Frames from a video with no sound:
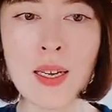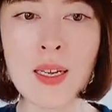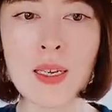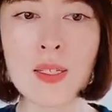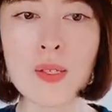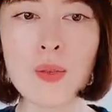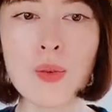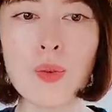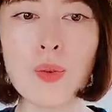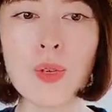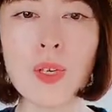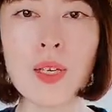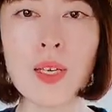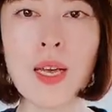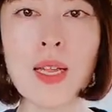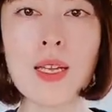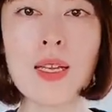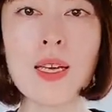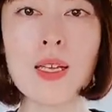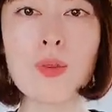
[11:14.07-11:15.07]
その
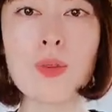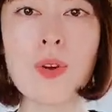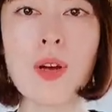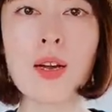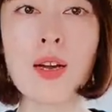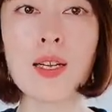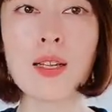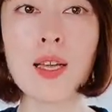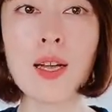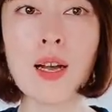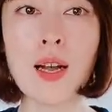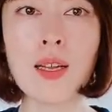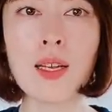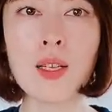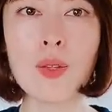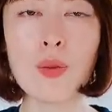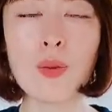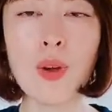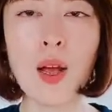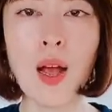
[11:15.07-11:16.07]
キャリアとか肩書
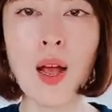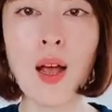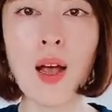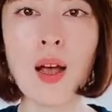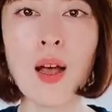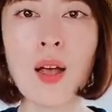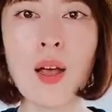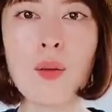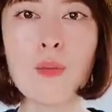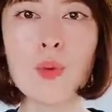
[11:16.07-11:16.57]
きとか